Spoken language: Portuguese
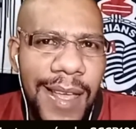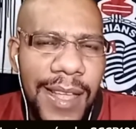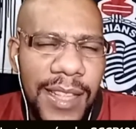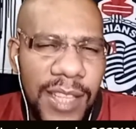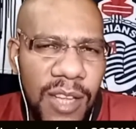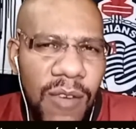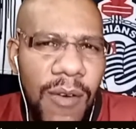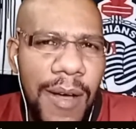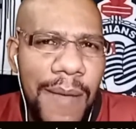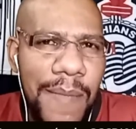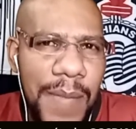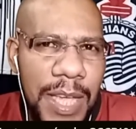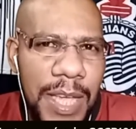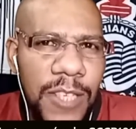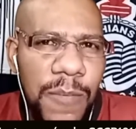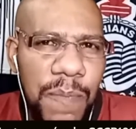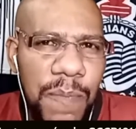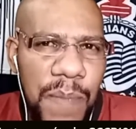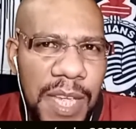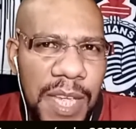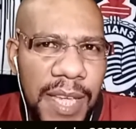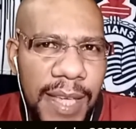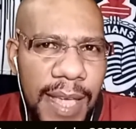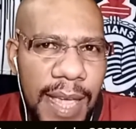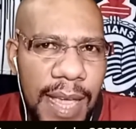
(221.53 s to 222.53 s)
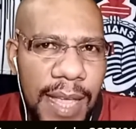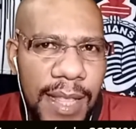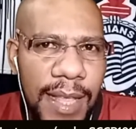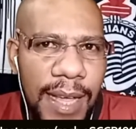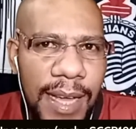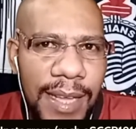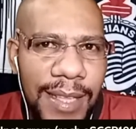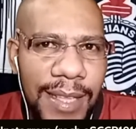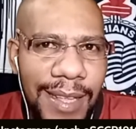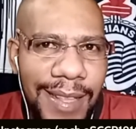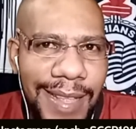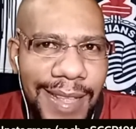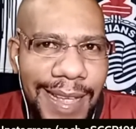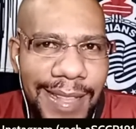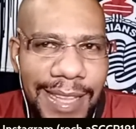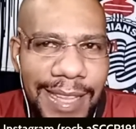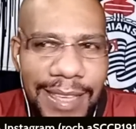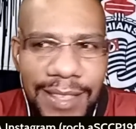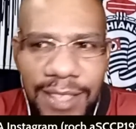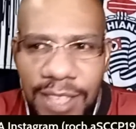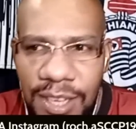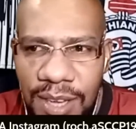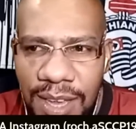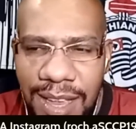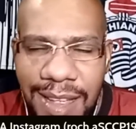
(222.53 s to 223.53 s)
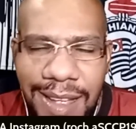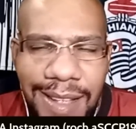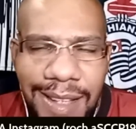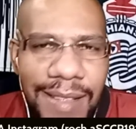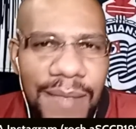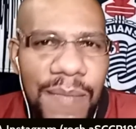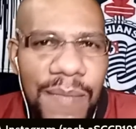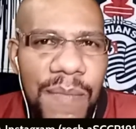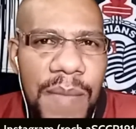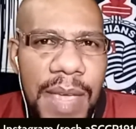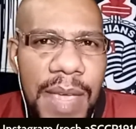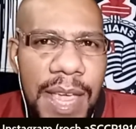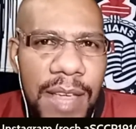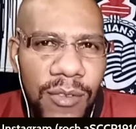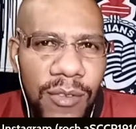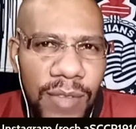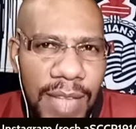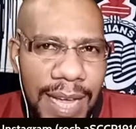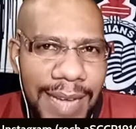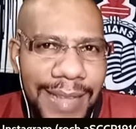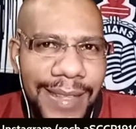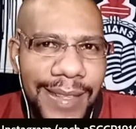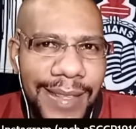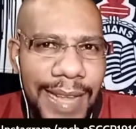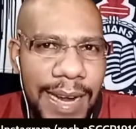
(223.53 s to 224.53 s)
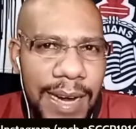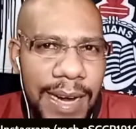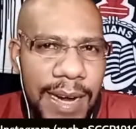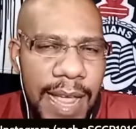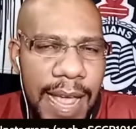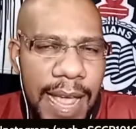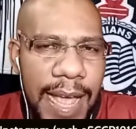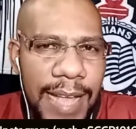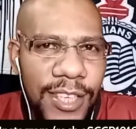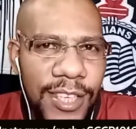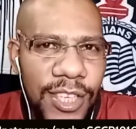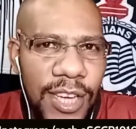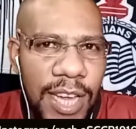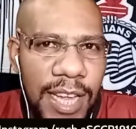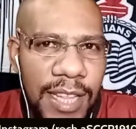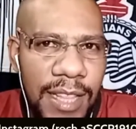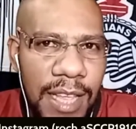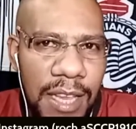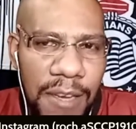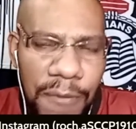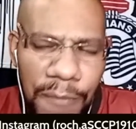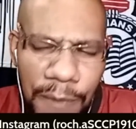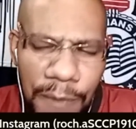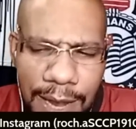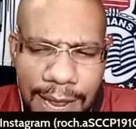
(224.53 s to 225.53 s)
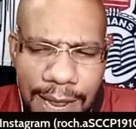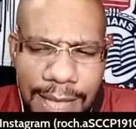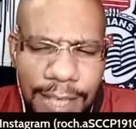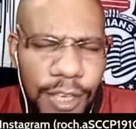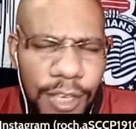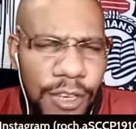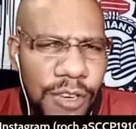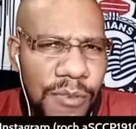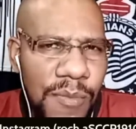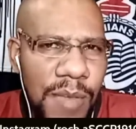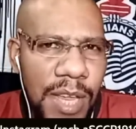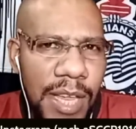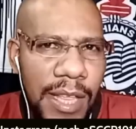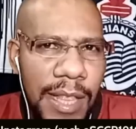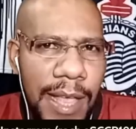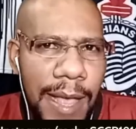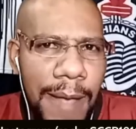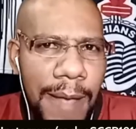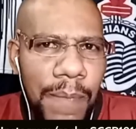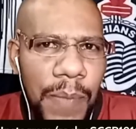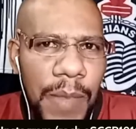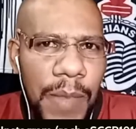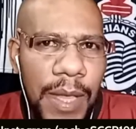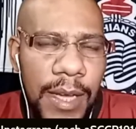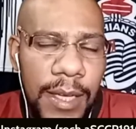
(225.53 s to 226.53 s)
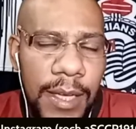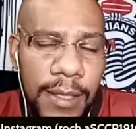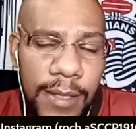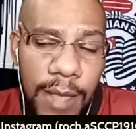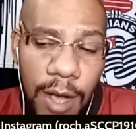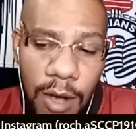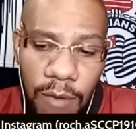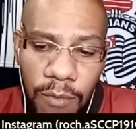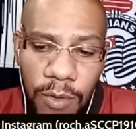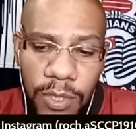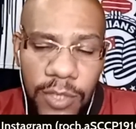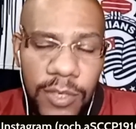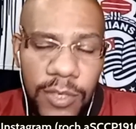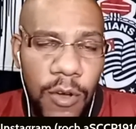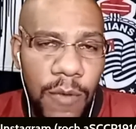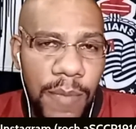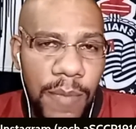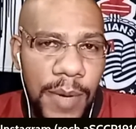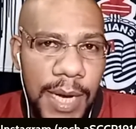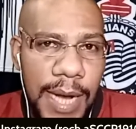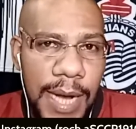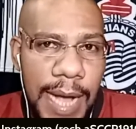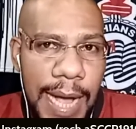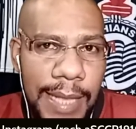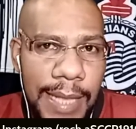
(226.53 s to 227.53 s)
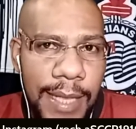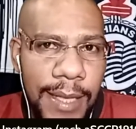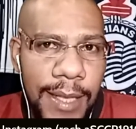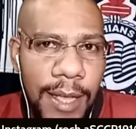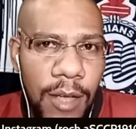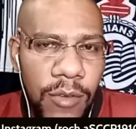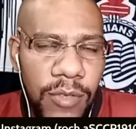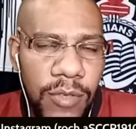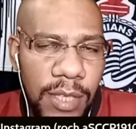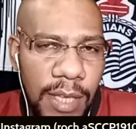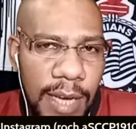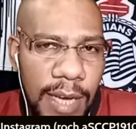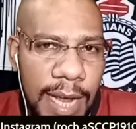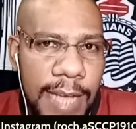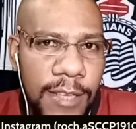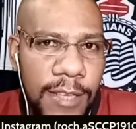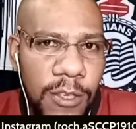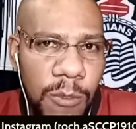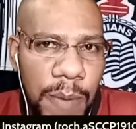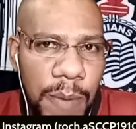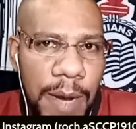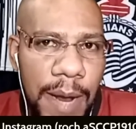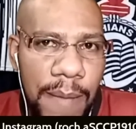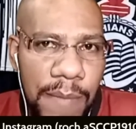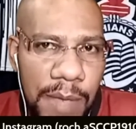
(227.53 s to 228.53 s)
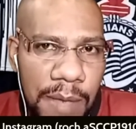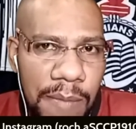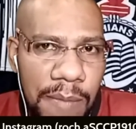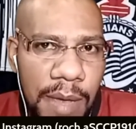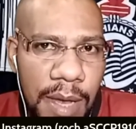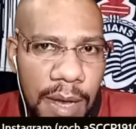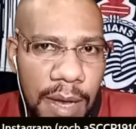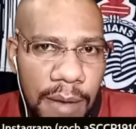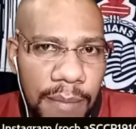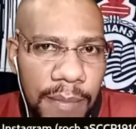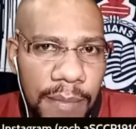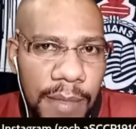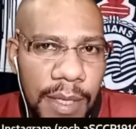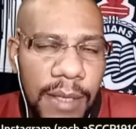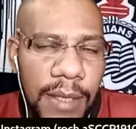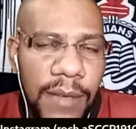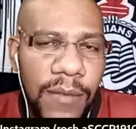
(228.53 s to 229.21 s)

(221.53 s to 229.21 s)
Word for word: Tem uma mente pequena ainda, né, nesse meio da internet aí, né? Diferente de mim, né? Então eu vou ser obrigado a dar os créditos para mim mesmo.